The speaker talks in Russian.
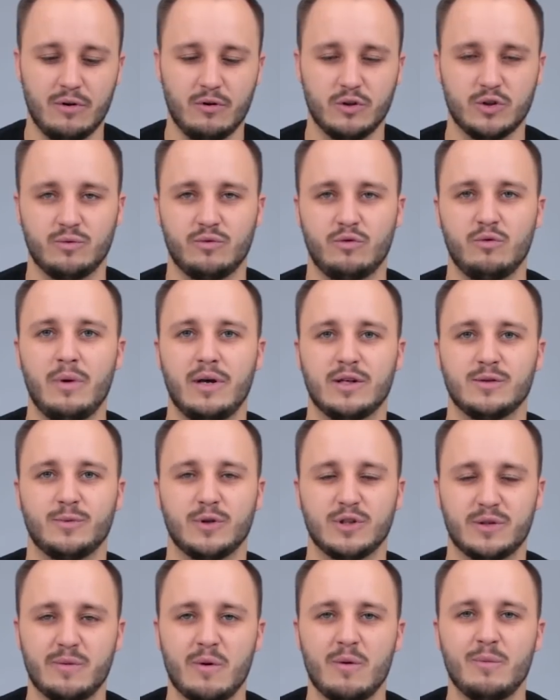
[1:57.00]
мы его двумя
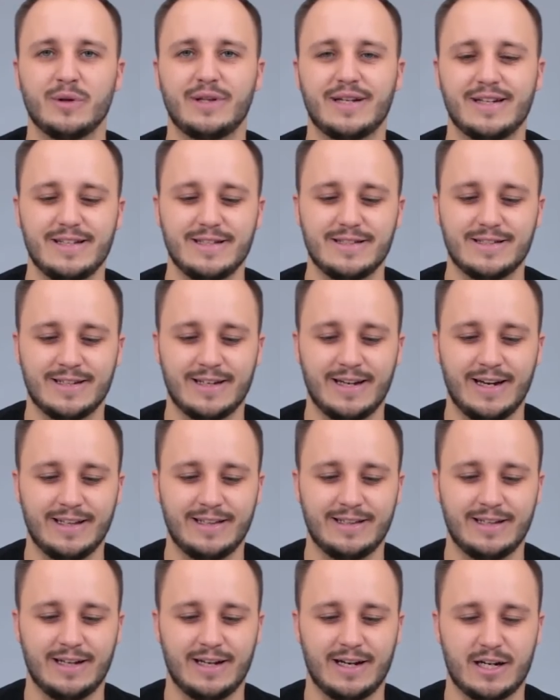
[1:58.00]
способами по традиции.
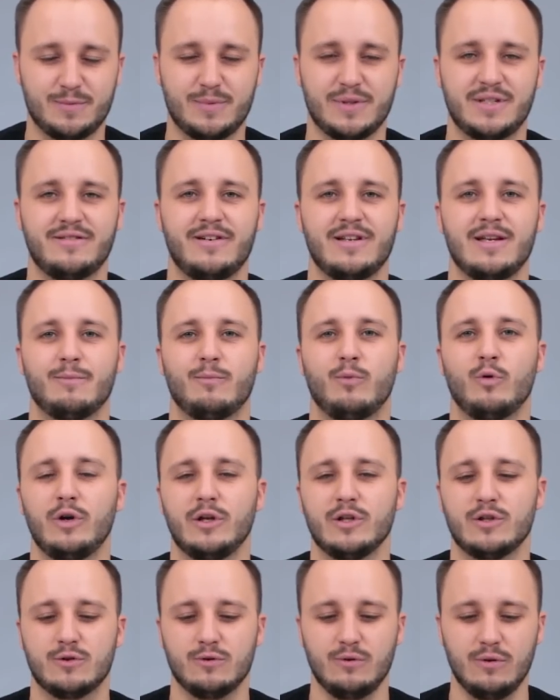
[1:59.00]
Это распознавание по
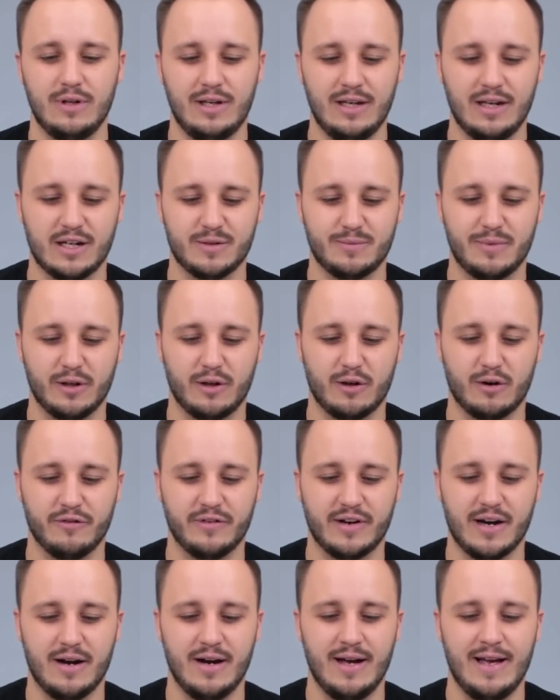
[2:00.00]
лицу и
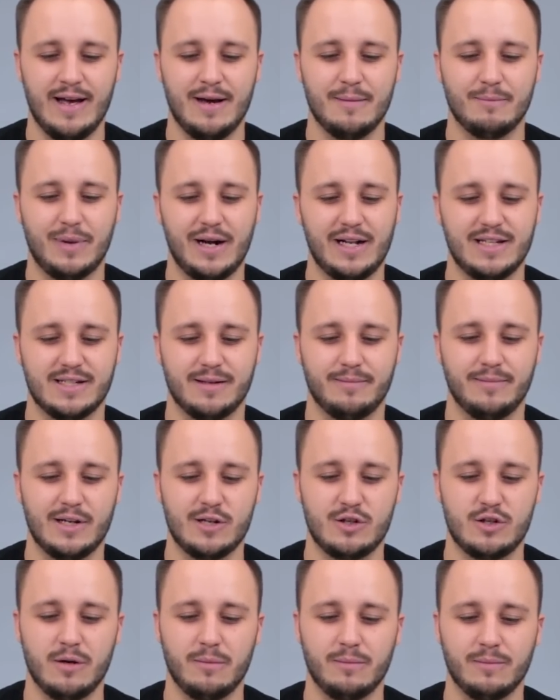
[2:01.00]
разблокировка пальцем.
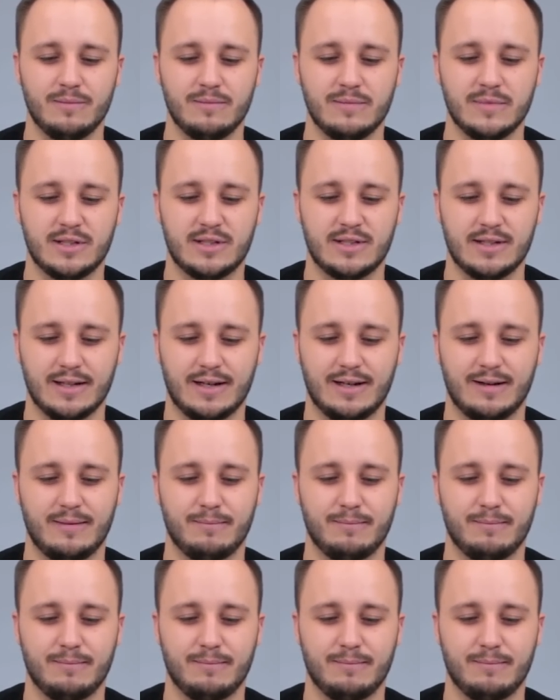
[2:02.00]
Начнем с